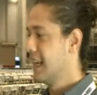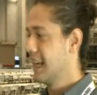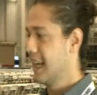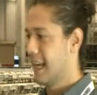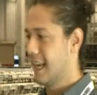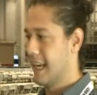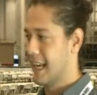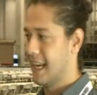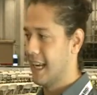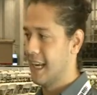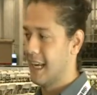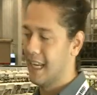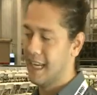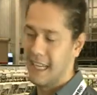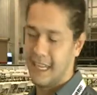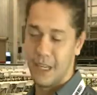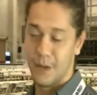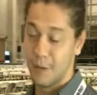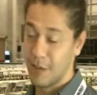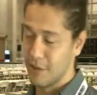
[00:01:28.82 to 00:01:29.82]

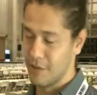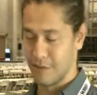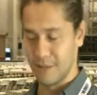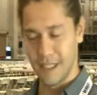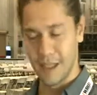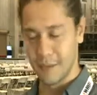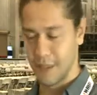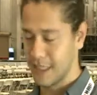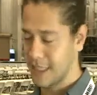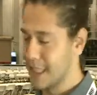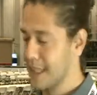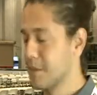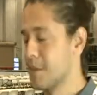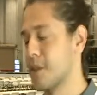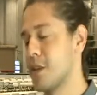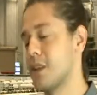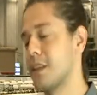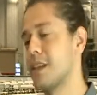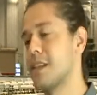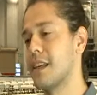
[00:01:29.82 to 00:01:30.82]
Eh, y bueno, también
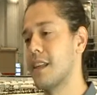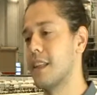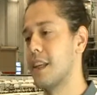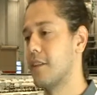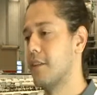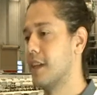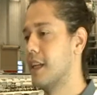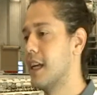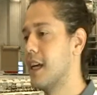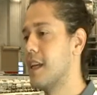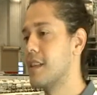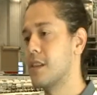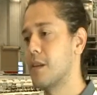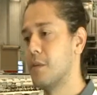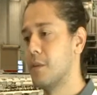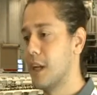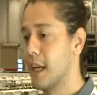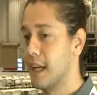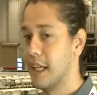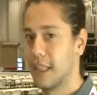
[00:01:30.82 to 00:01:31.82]
tenemos otras categorías
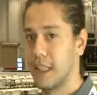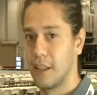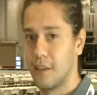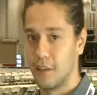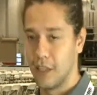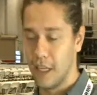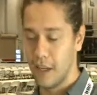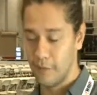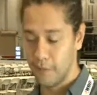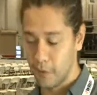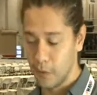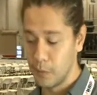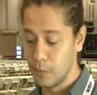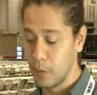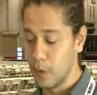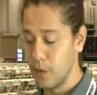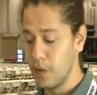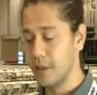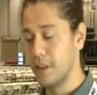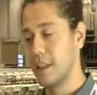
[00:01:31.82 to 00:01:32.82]
como la categoría
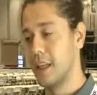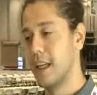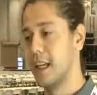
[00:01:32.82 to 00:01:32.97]
fútbol,